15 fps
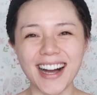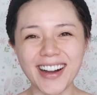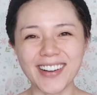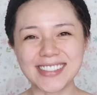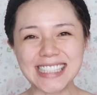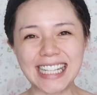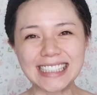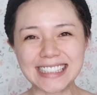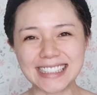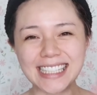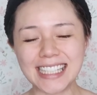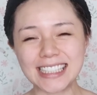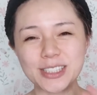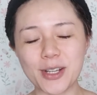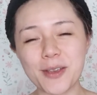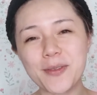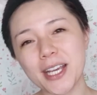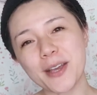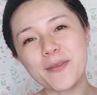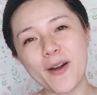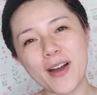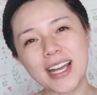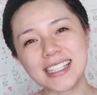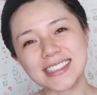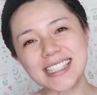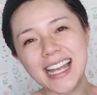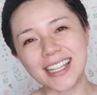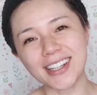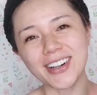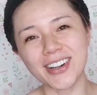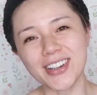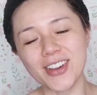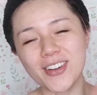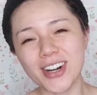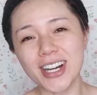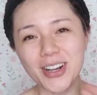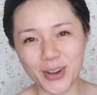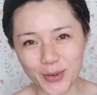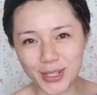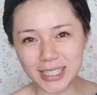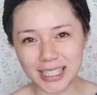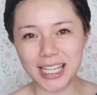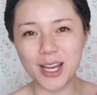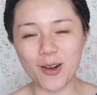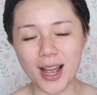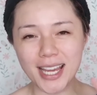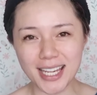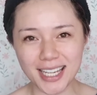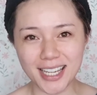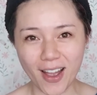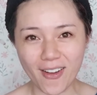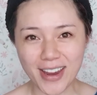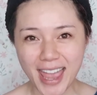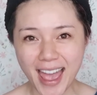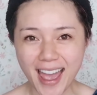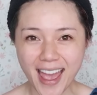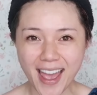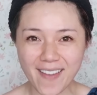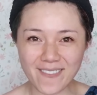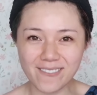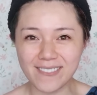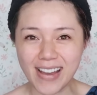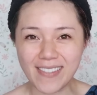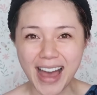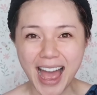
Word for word: 好，我们下次见。喜欢影片可以帮我按个赞哦。有任何问题欢迎留言，拜